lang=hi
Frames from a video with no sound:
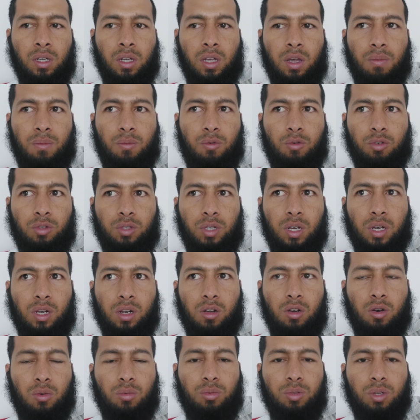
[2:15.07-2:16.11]
कि मोटरसाइकिल
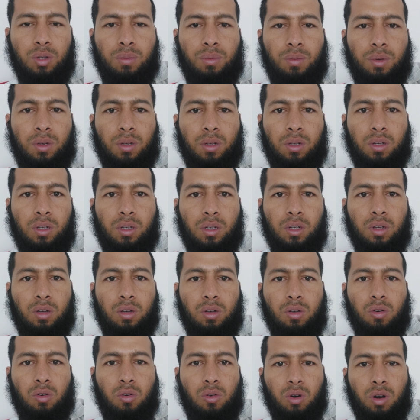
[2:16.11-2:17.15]
के ऑप्शन में
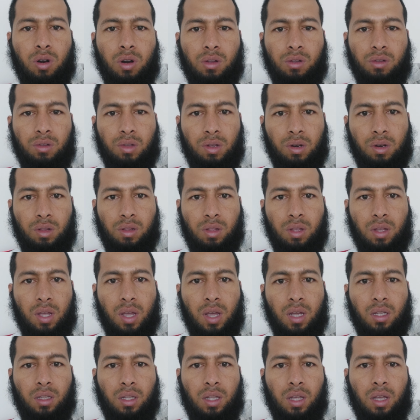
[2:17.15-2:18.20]
ऑर्डर नज़दीक नज़दीक के
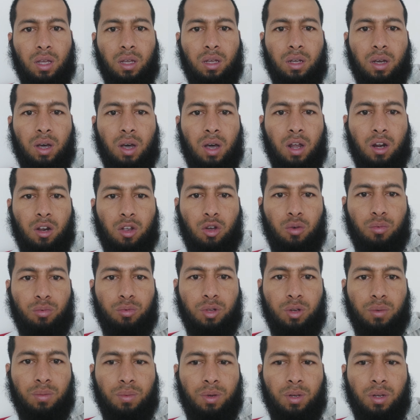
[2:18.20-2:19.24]
आते हैं कार के
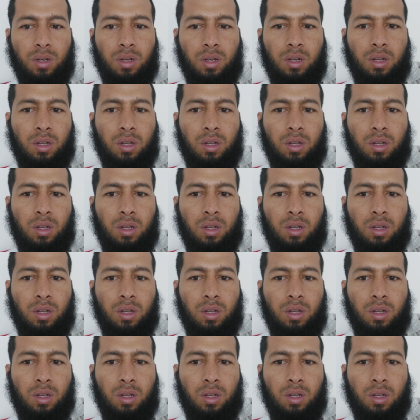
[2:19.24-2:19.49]
ऑप्शन में